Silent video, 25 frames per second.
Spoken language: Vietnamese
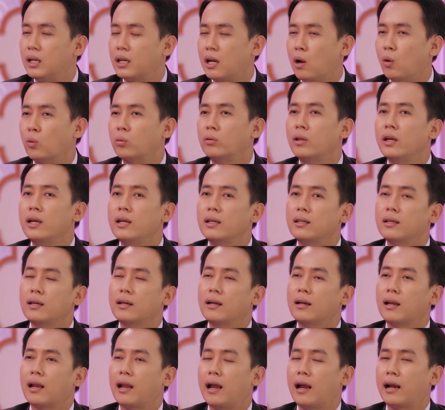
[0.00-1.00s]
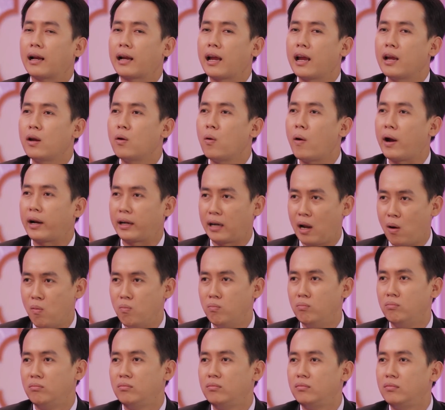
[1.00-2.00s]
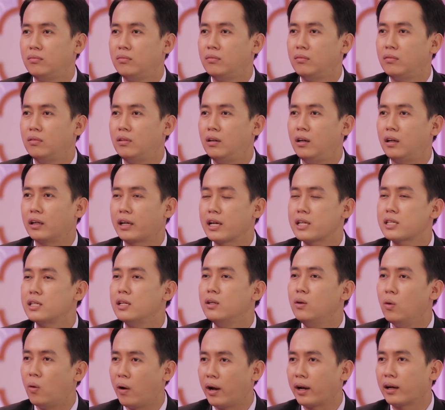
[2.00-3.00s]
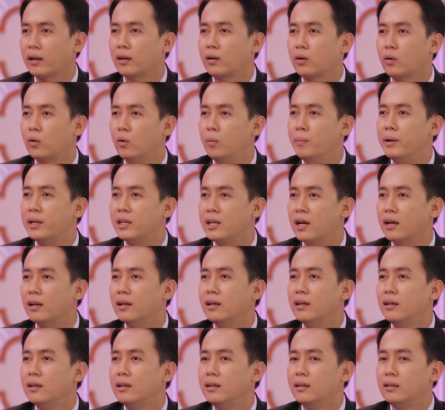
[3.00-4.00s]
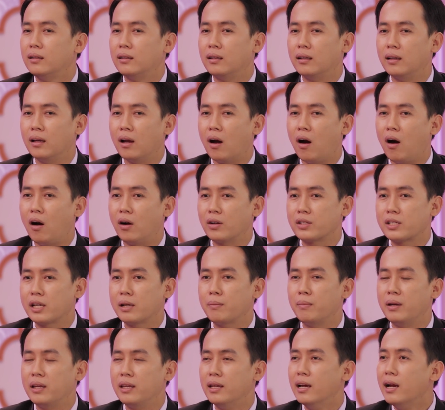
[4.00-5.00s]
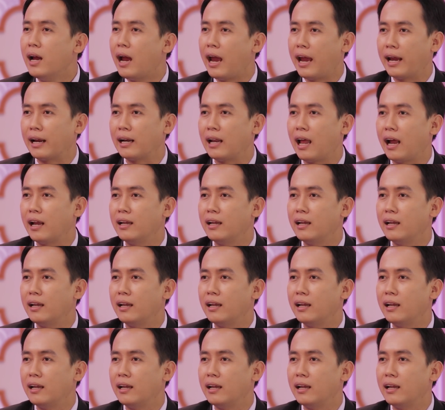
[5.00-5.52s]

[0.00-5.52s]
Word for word: À, đầu tiên nhất là cái hoạt động, à, cái sinh hoạt của bệnh nhân thì họ sẽ bị giới hạn